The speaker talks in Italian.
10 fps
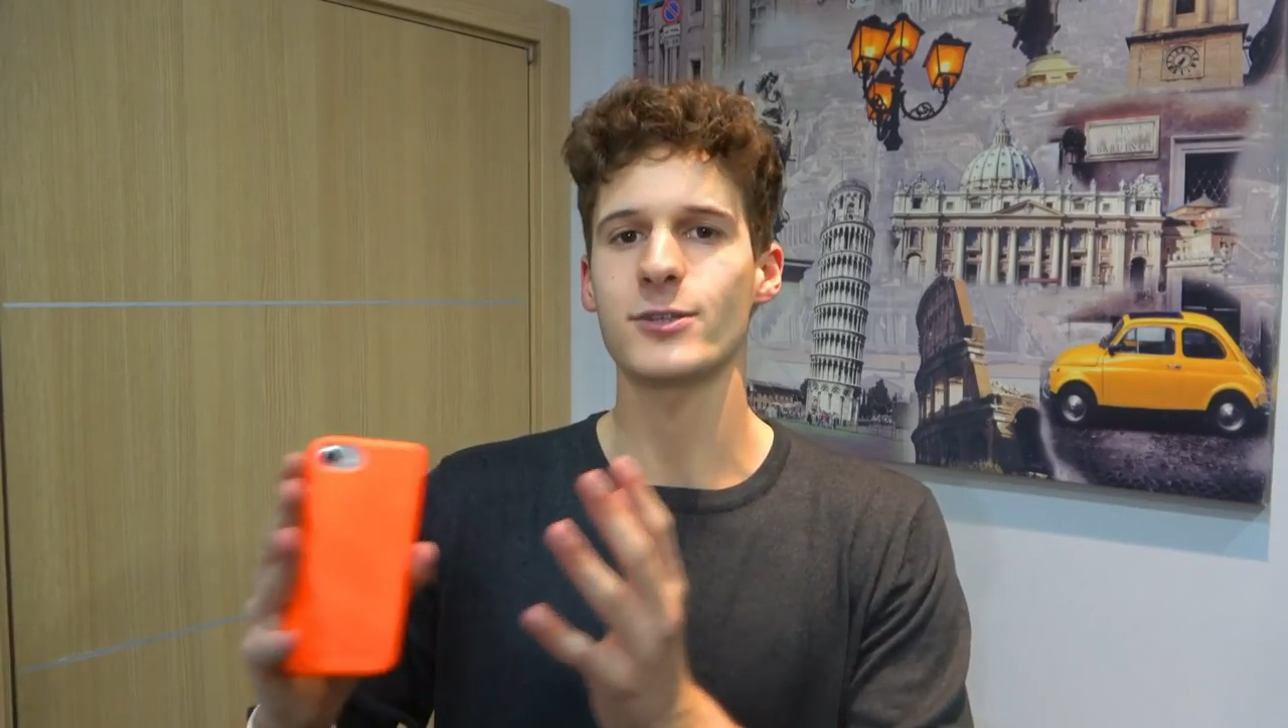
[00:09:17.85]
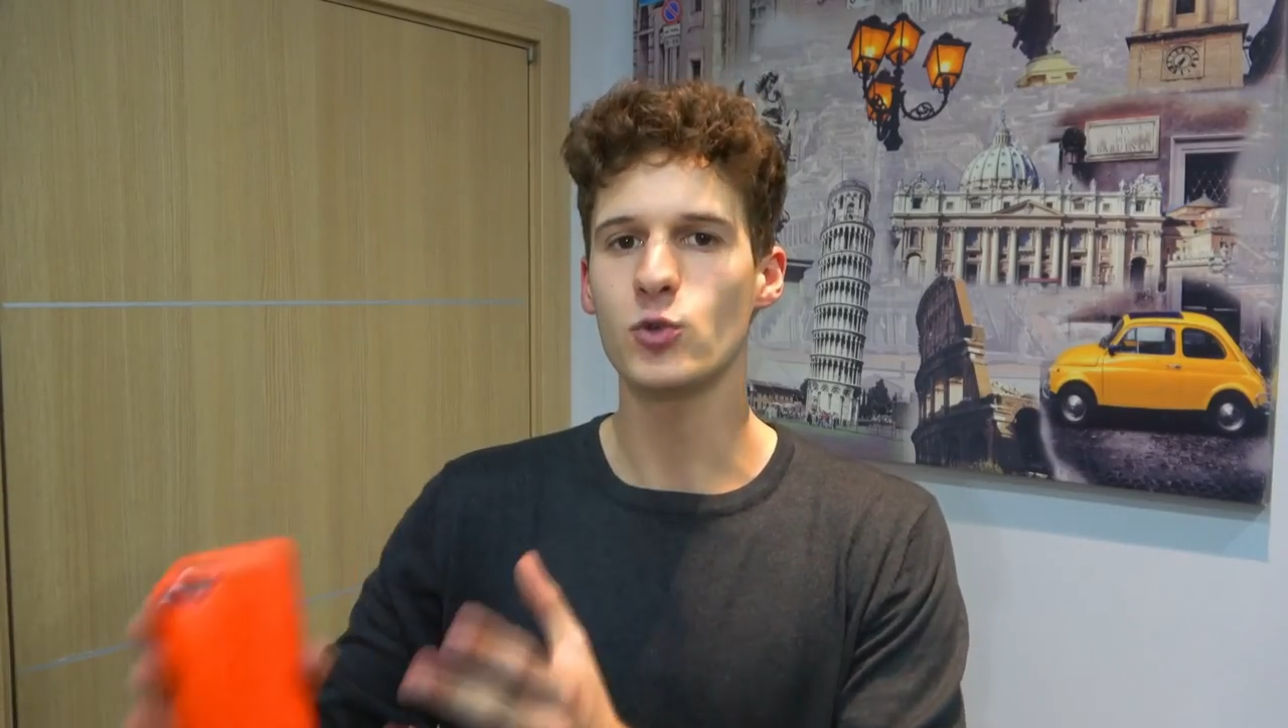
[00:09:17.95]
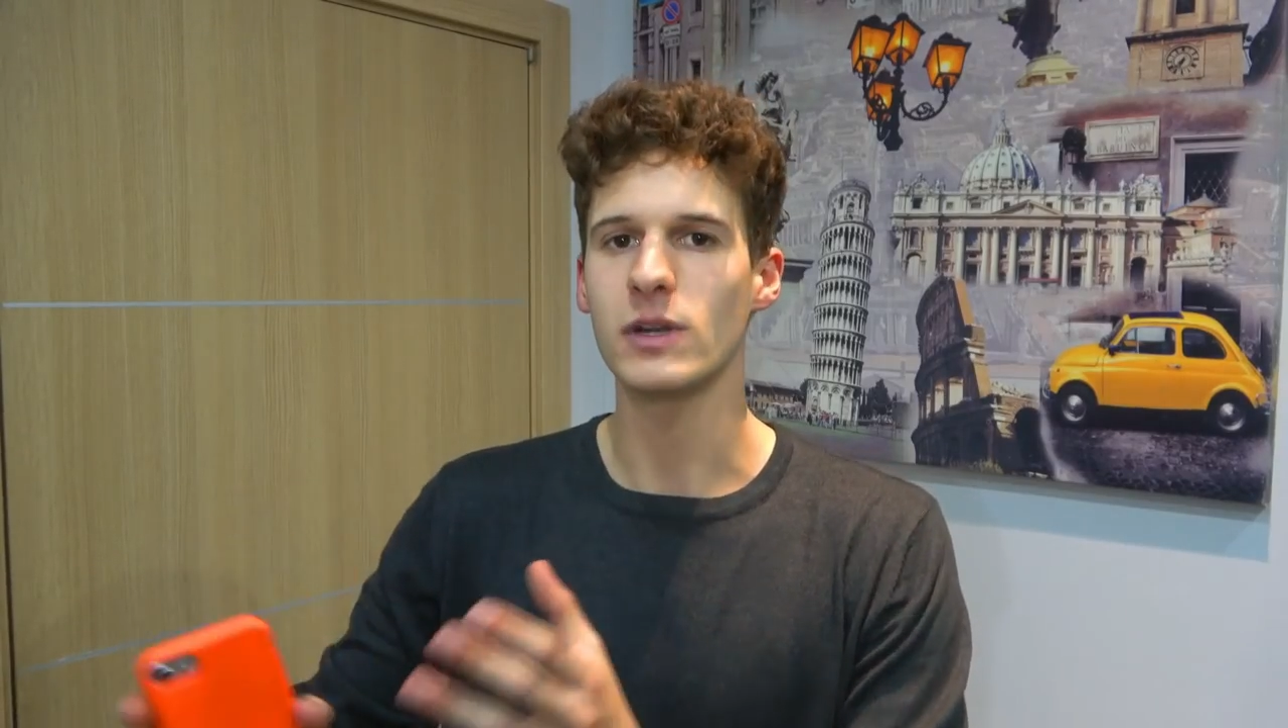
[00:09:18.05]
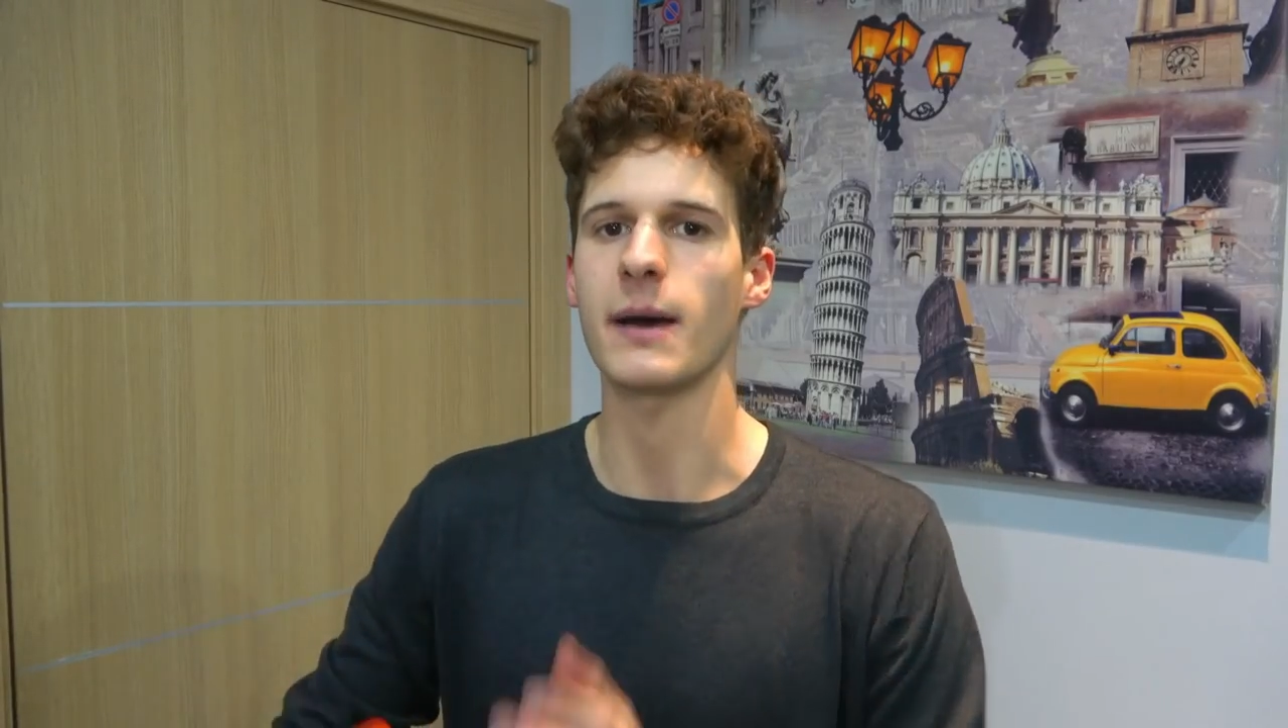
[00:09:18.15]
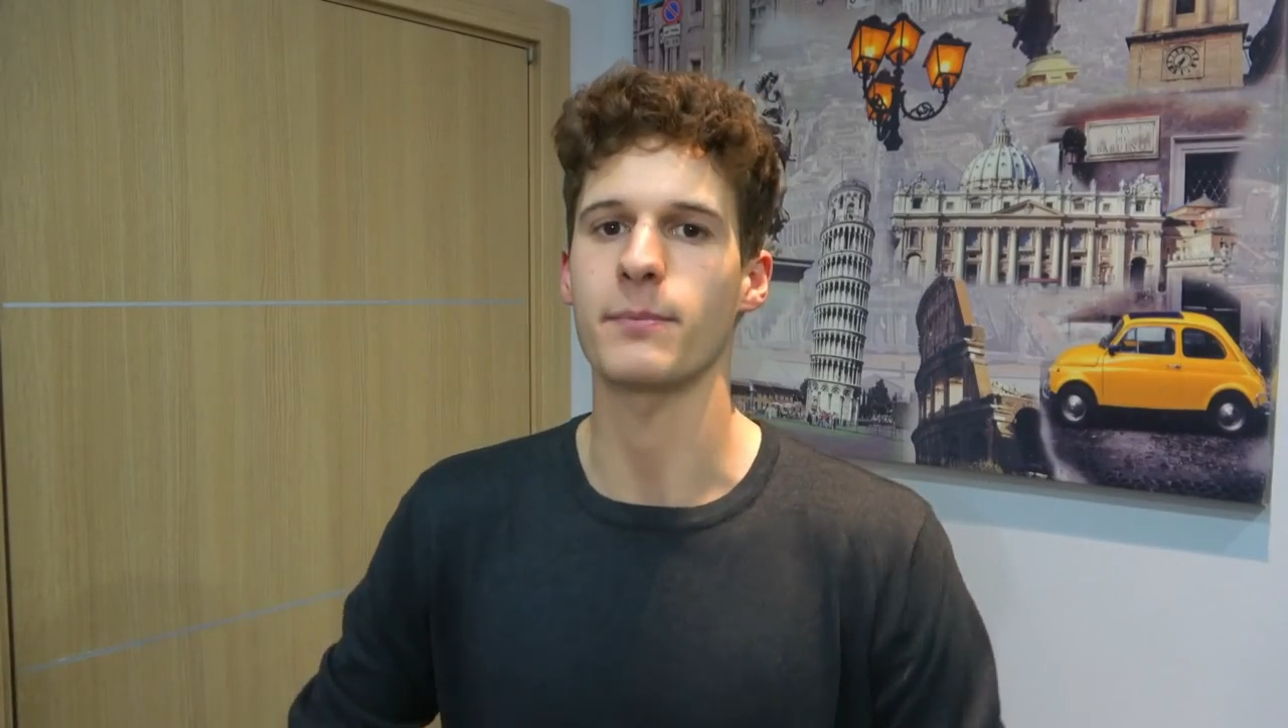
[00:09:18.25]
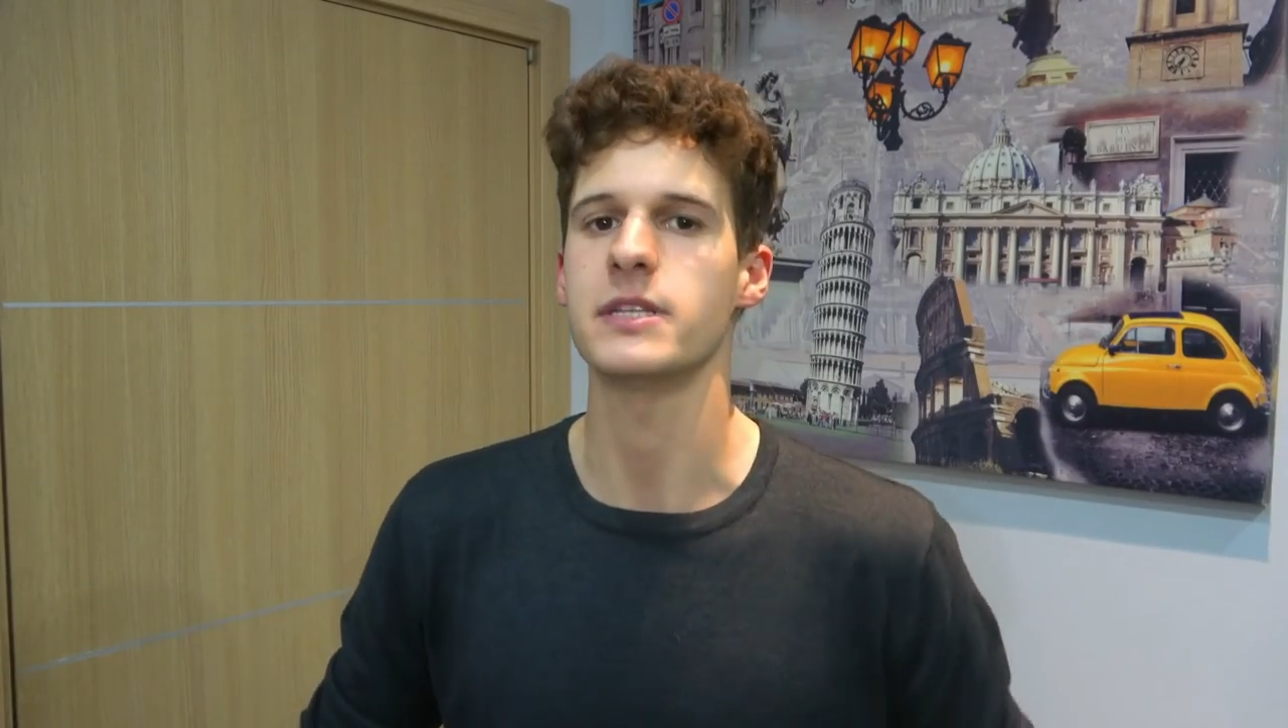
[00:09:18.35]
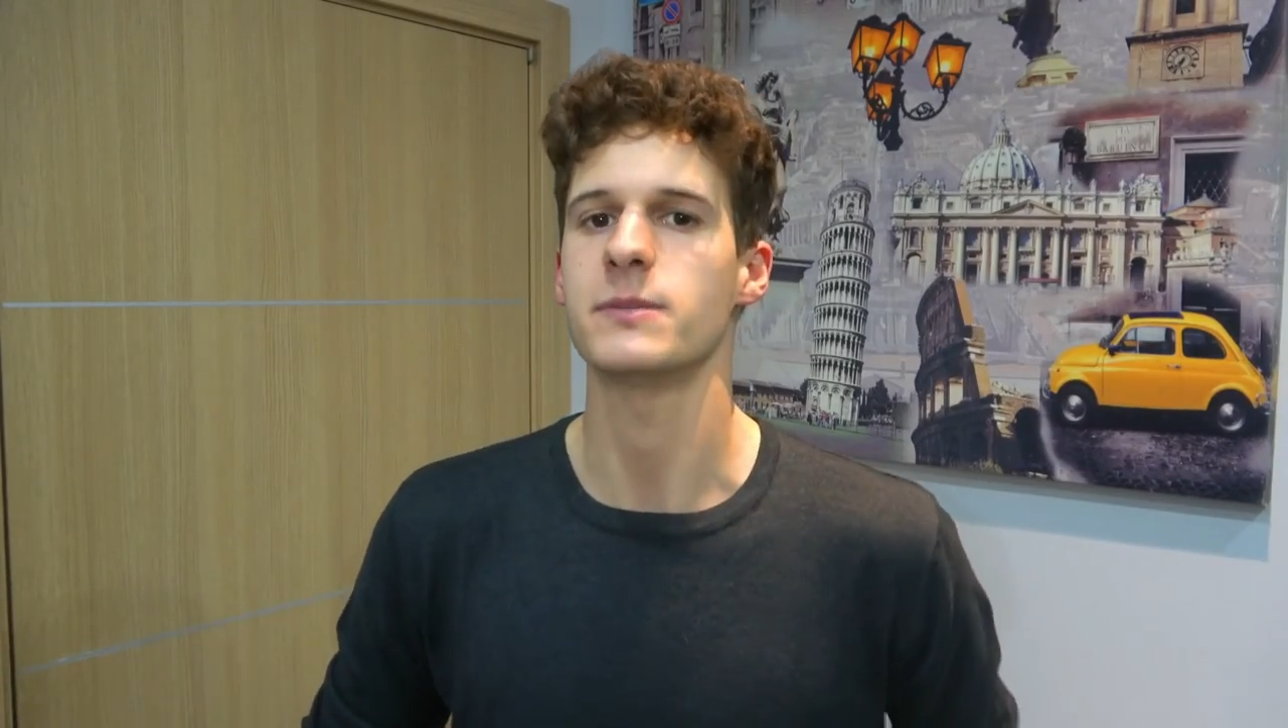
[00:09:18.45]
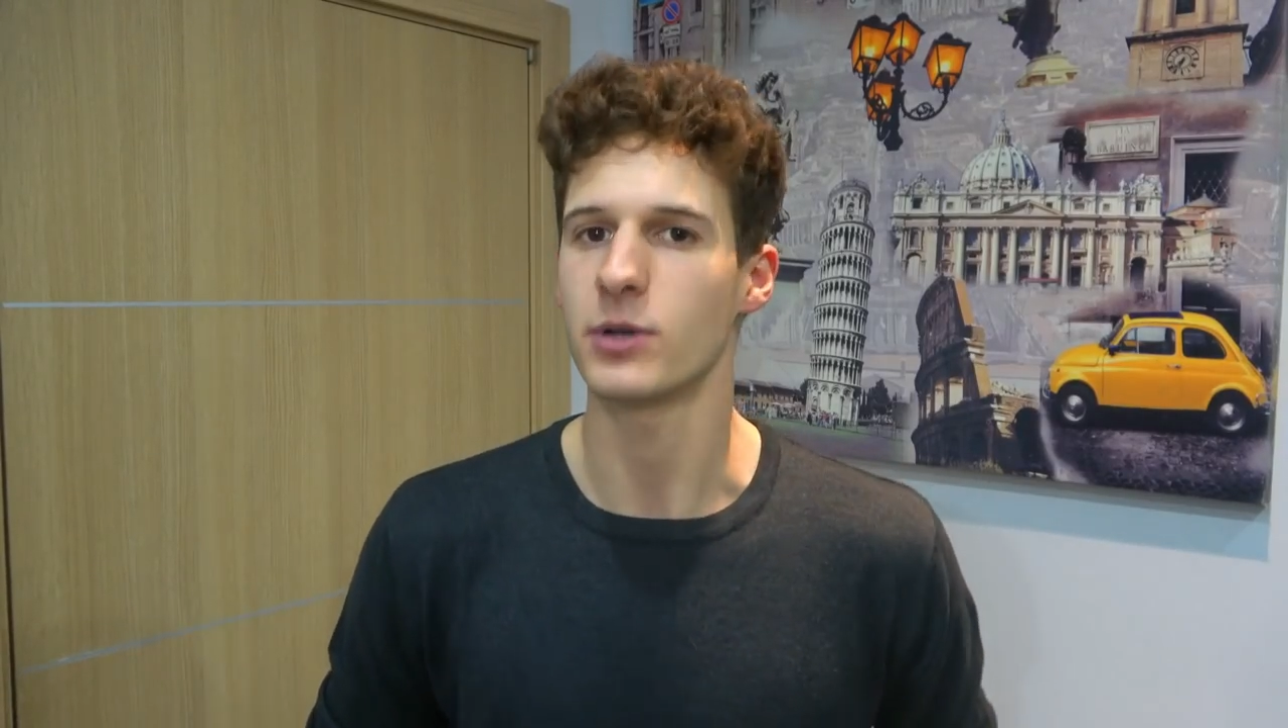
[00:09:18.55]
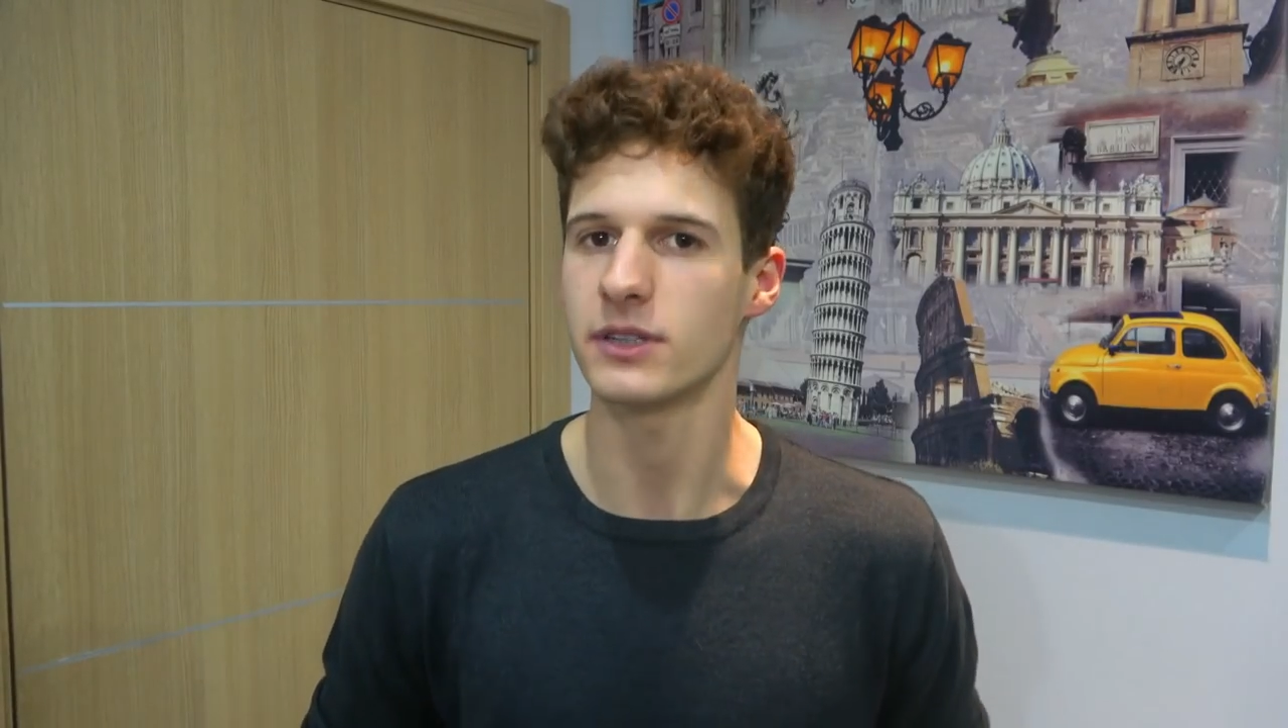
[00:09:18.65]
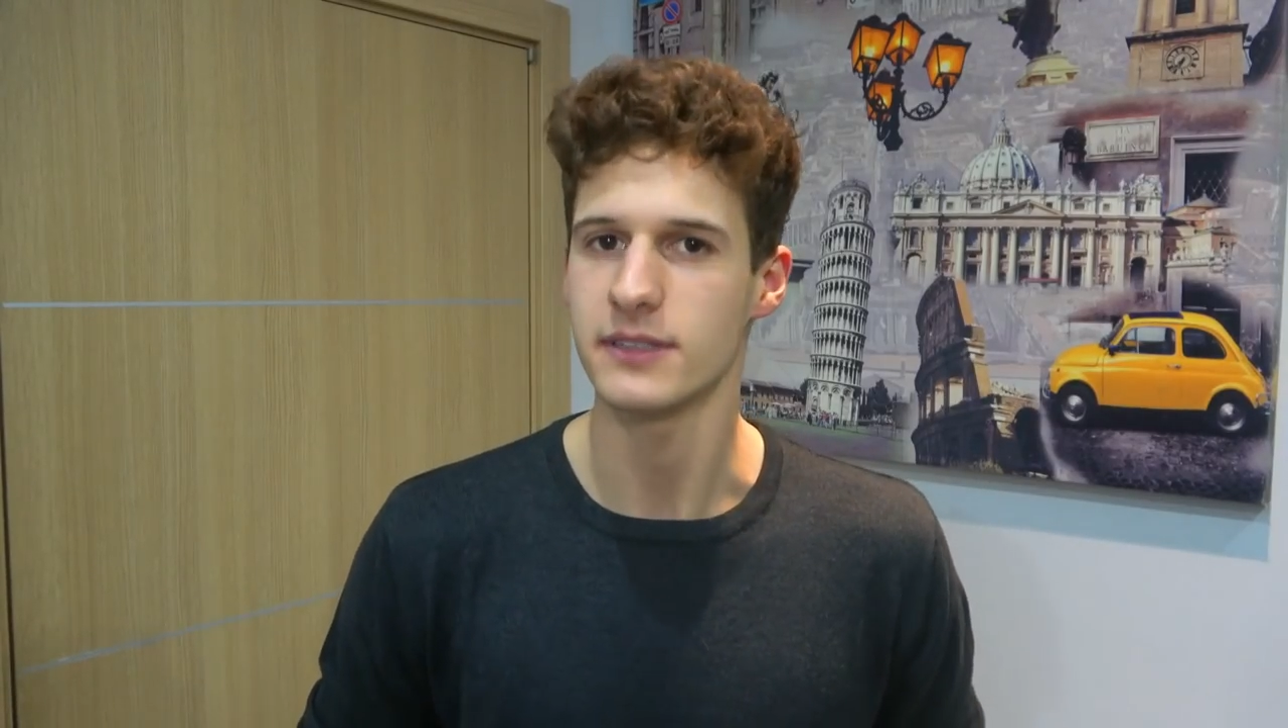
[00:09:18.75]
sull'app di
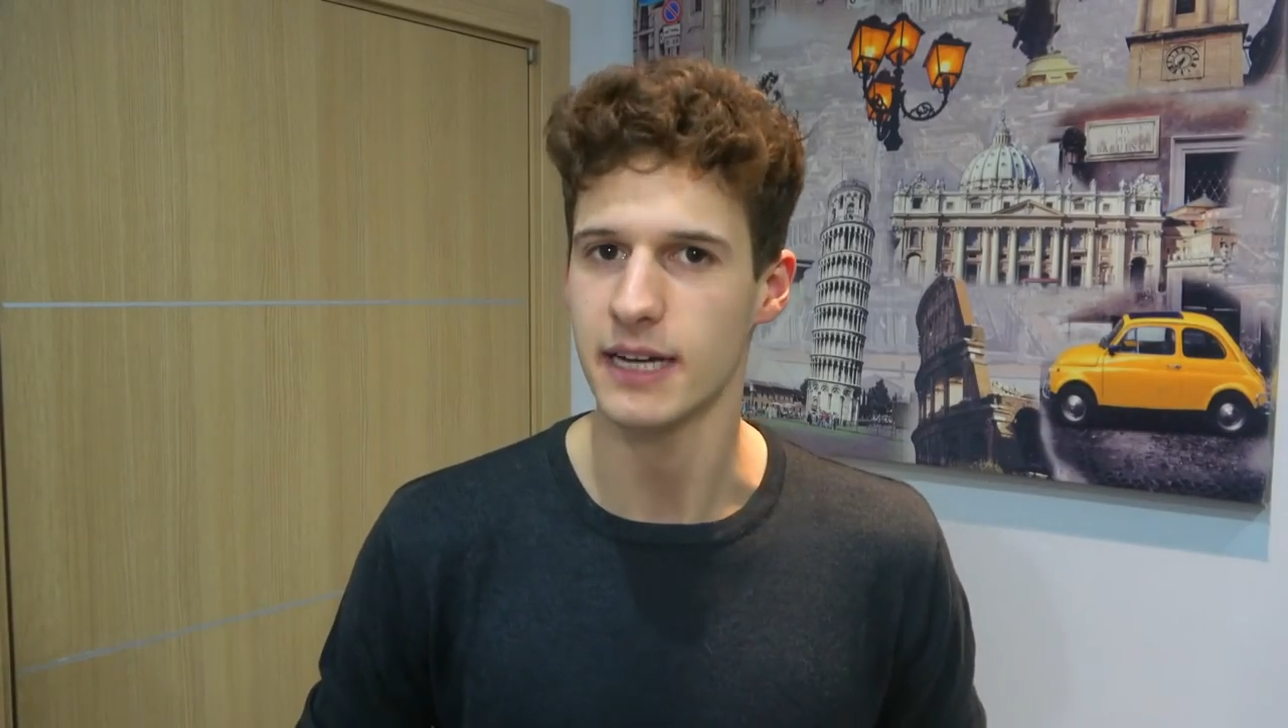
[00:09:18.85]
Sport